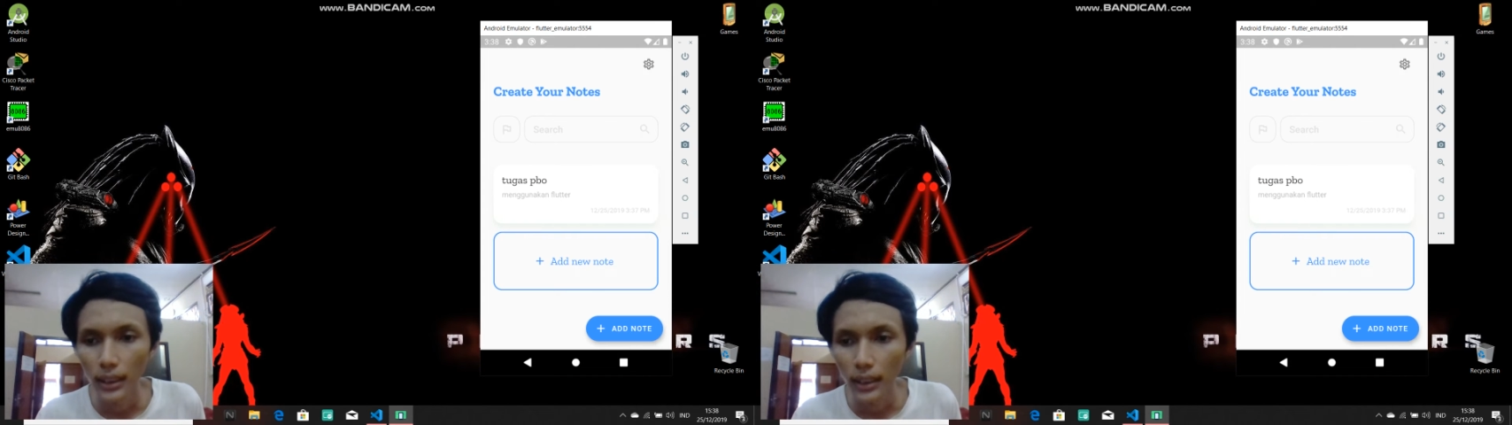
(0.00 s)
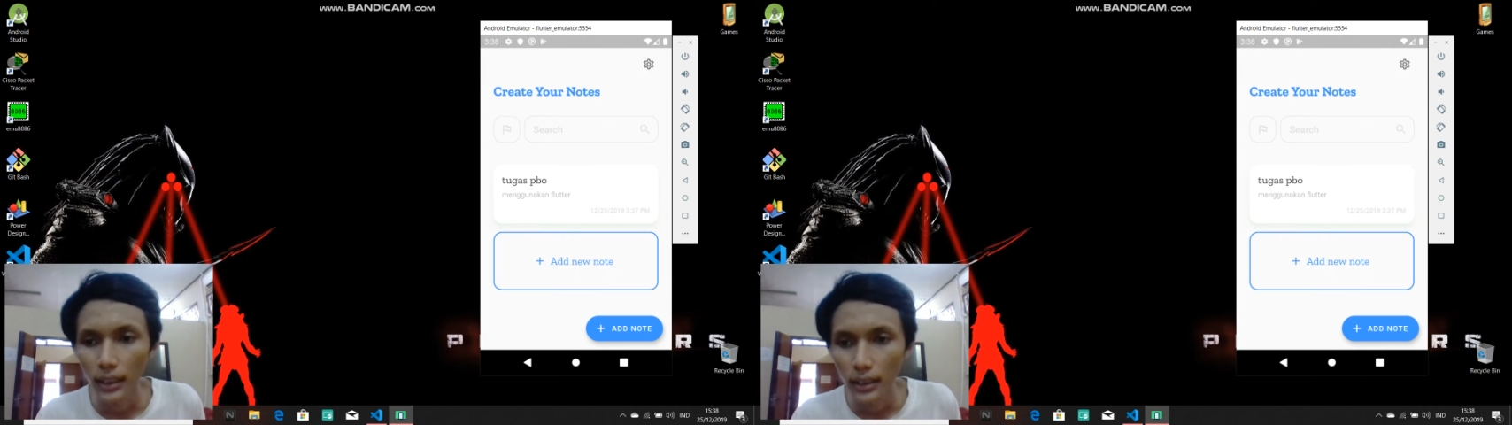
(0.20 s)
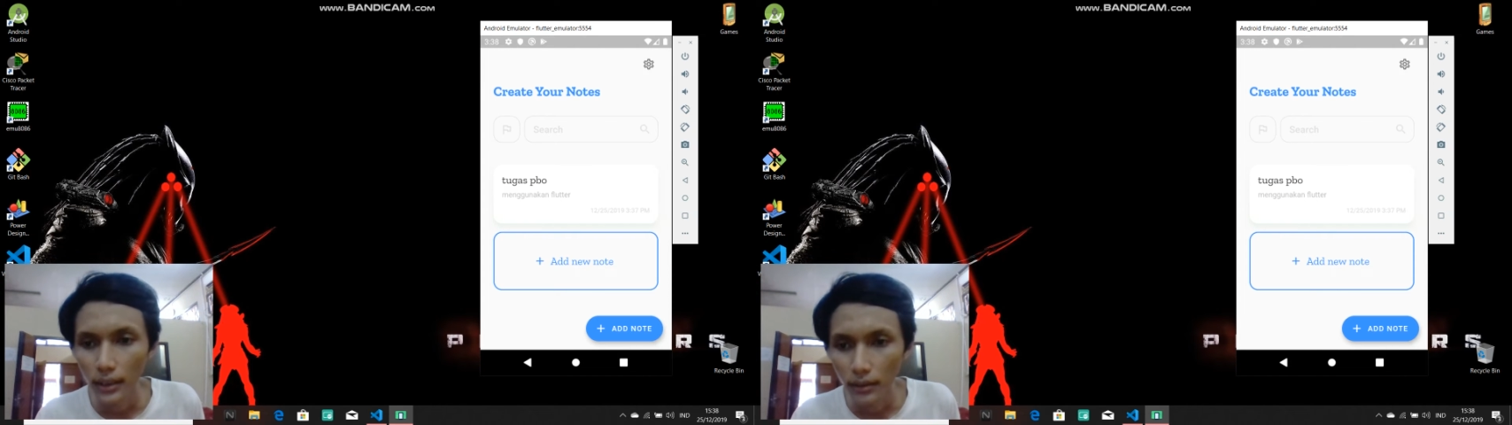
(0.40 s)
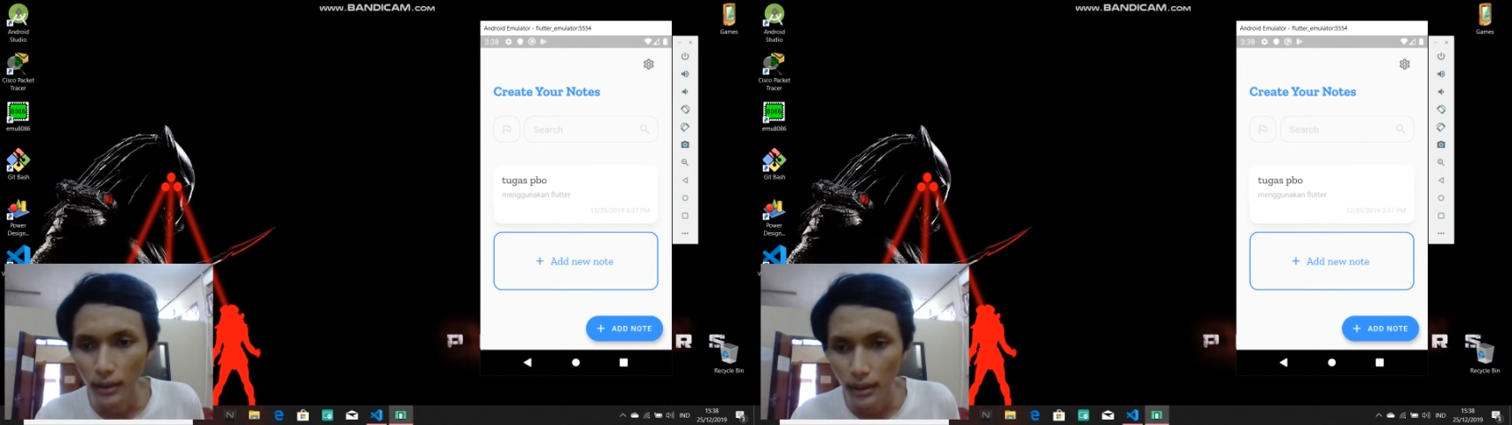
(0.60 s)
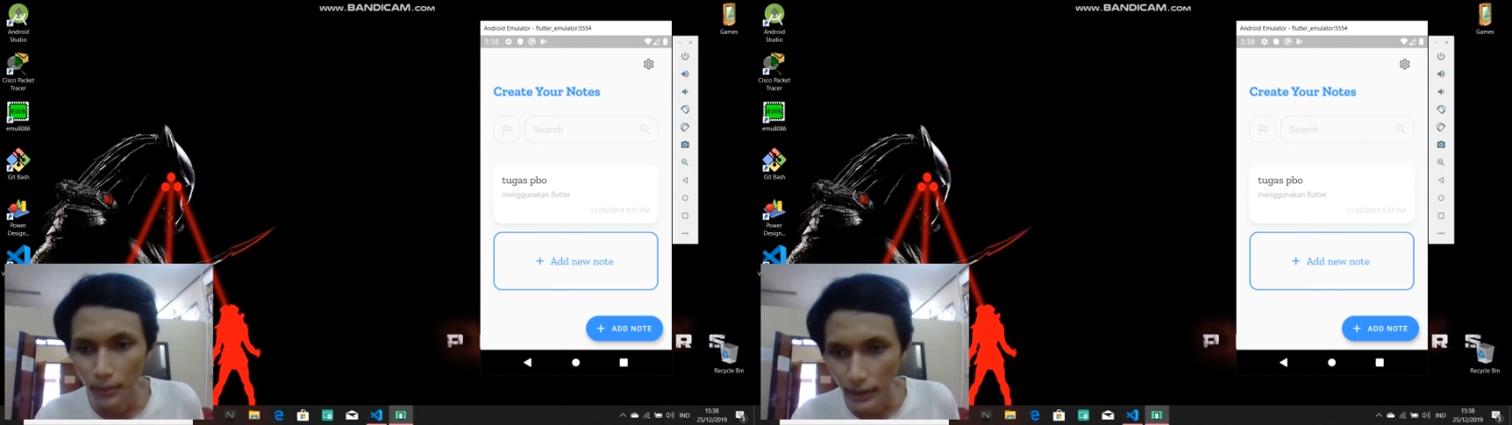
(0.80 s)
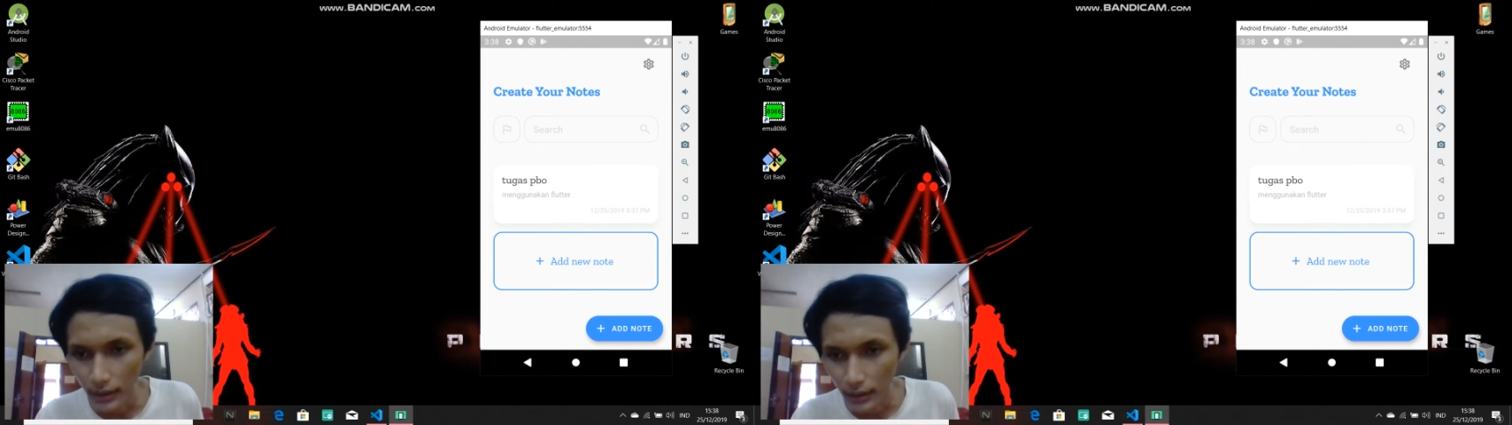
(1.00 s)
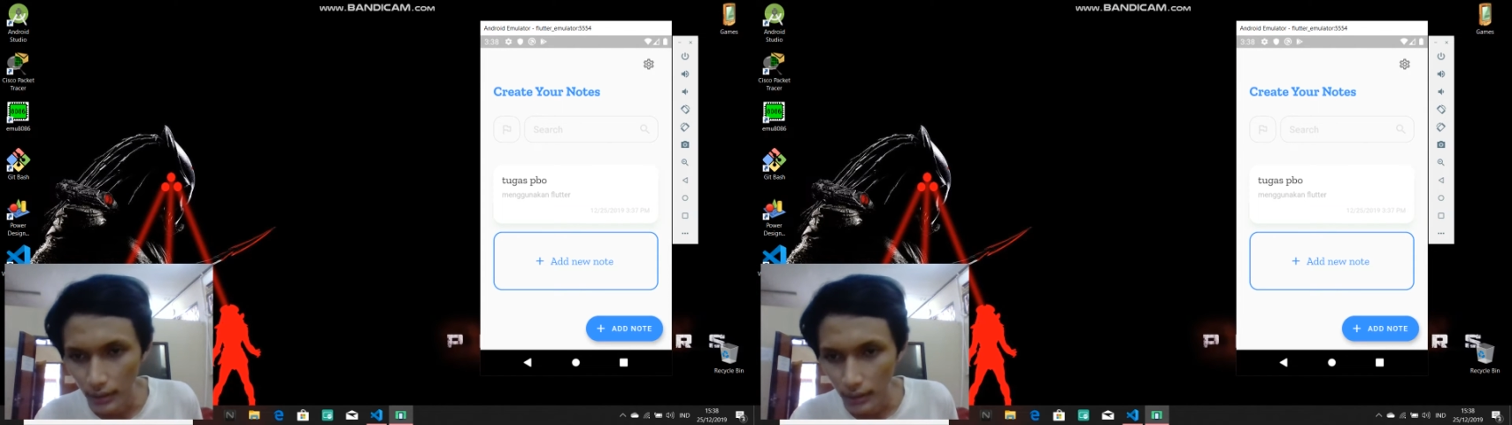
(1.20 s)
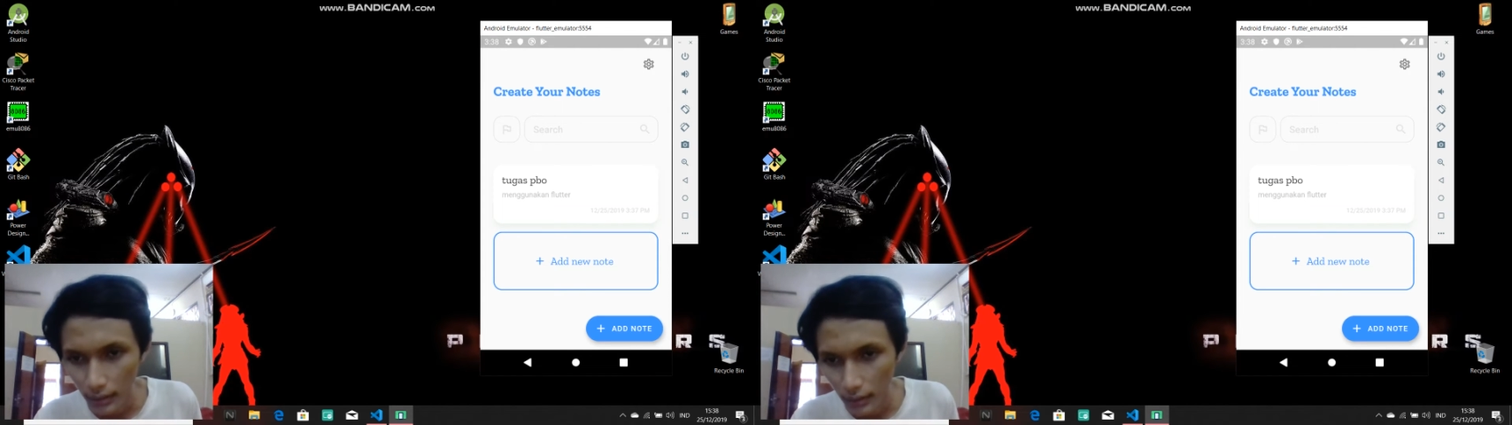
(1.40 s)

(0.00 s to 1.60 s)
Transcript: akan ada tulisannya seperti ini